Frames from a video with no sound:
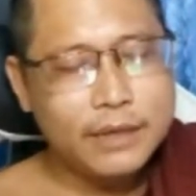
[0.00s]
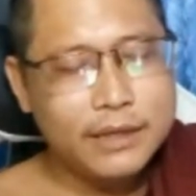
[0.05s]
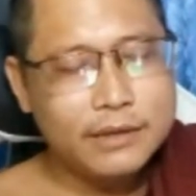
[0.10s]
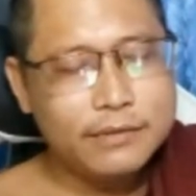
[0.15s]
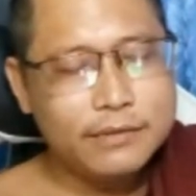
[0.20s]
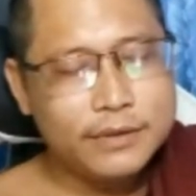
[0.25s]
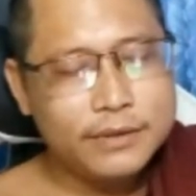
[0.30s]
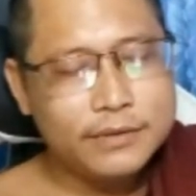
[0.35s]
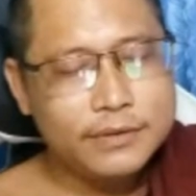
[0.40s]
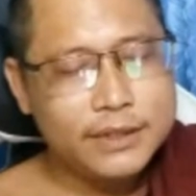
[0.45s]

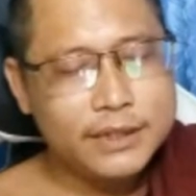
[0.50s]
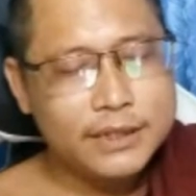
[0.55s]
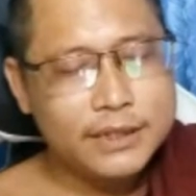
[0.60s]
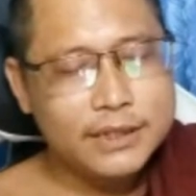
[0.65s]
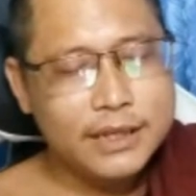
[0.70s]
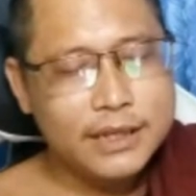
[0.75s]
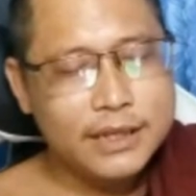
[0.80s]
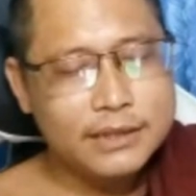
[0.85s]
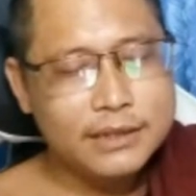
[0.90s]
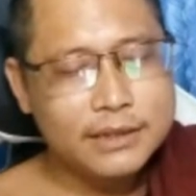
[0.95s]
người ta đó người
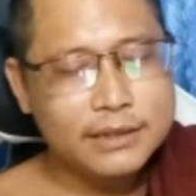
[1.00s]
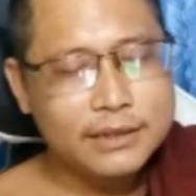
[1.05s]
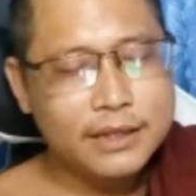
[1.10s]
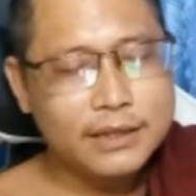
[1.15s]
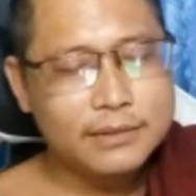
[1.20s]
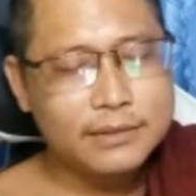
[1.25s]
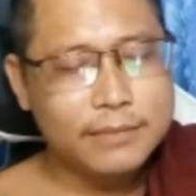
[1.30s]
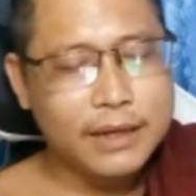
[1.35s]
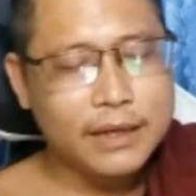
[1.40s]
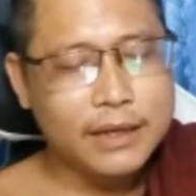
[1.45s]
ta đi thẩm
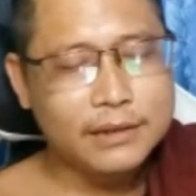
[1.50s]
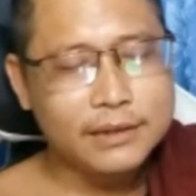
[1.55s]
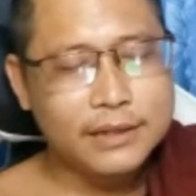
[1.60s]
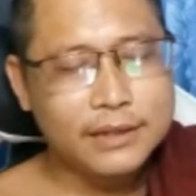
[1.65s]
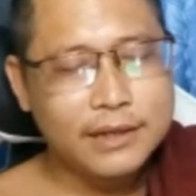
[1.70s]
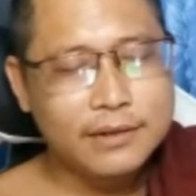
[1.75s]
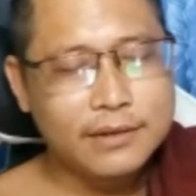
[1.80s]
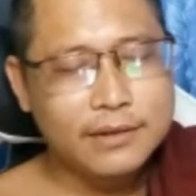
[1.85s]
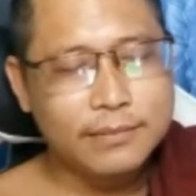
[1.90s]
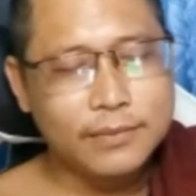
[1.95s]
mỹ vì người
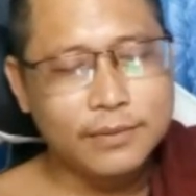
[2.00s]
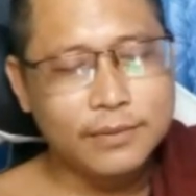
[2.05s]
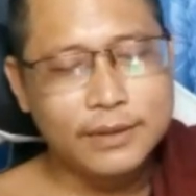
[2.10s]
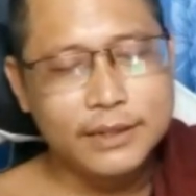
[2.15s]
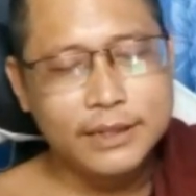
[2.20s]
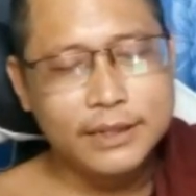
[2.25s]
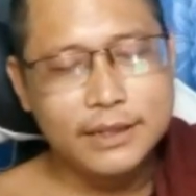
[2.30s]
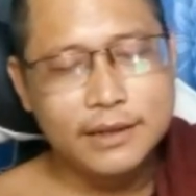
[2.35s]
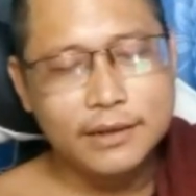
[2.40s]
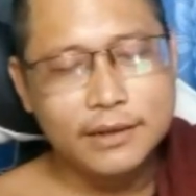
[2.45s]
ta trên cơ
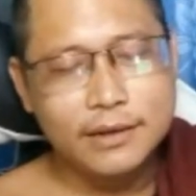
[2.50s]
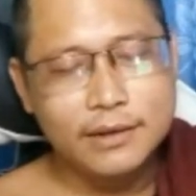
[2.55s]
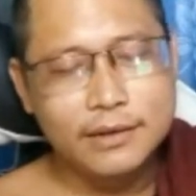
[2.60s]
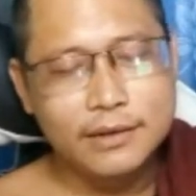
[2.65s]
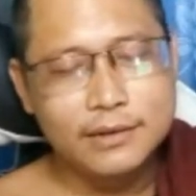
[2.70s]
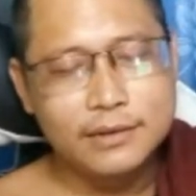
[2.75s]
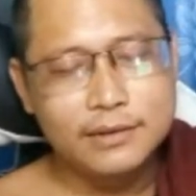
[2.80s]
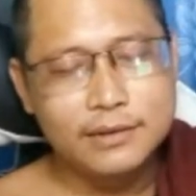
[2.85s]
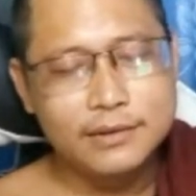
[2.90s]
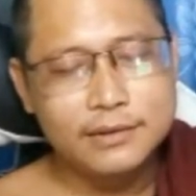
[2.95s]
mặt người ta
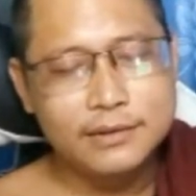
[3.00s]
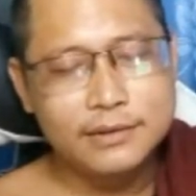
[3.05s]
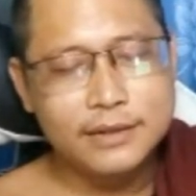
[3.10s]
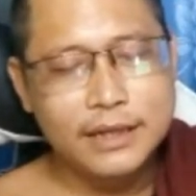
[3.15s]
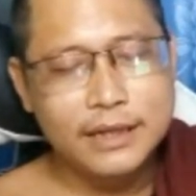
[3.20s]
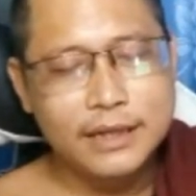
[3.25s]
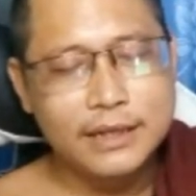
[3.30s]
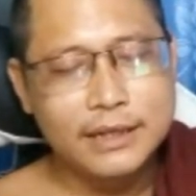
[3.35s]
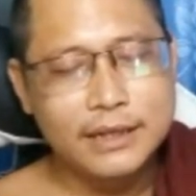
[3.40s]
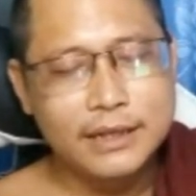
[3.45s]
có một cái gì
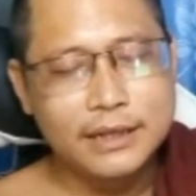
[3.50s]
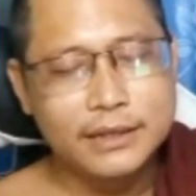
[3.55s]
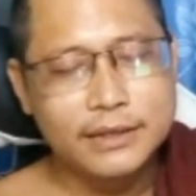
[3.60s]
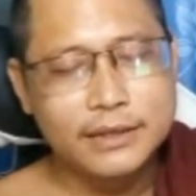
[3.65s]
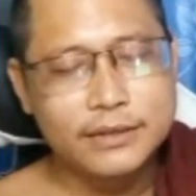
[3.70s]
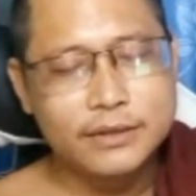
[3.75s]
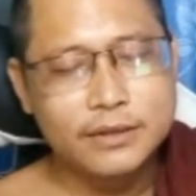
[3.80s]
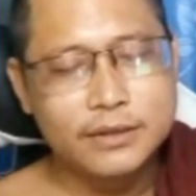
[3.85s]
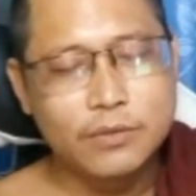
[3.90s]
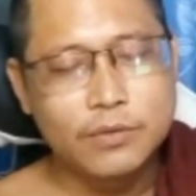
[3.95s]
đó
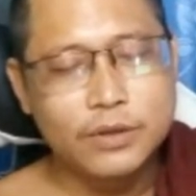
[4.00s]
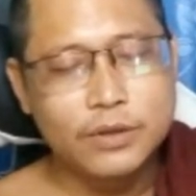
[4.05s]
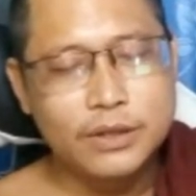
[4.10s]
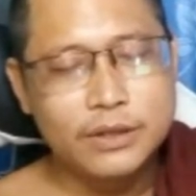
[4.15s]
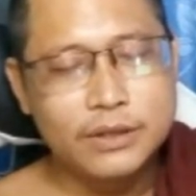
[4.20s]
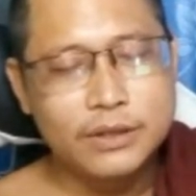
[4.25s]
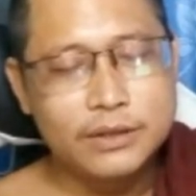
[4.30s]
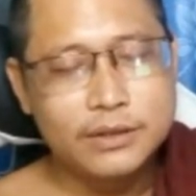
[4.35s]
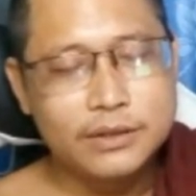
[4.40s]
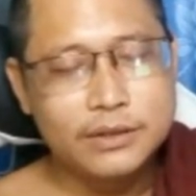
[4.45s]
ta nghĩ rằng
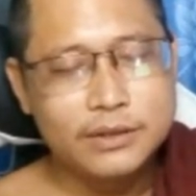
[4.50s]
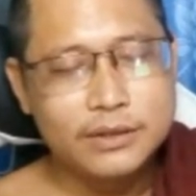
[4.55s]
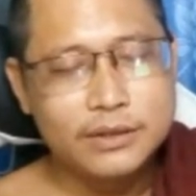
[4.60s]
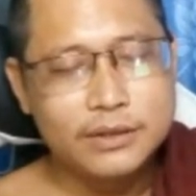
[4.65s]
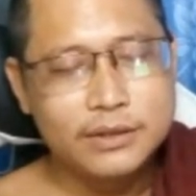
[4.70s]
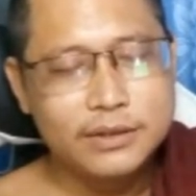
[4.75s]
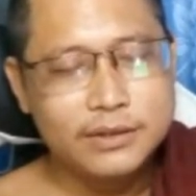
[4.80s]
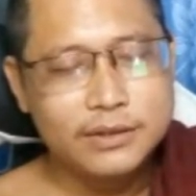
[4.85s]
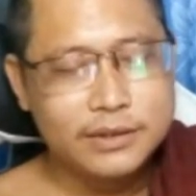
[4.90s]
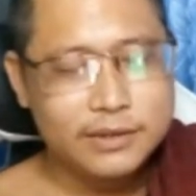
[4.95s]
là
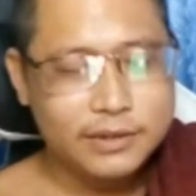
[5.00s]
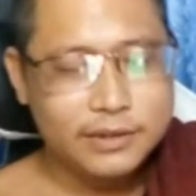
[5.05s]
xui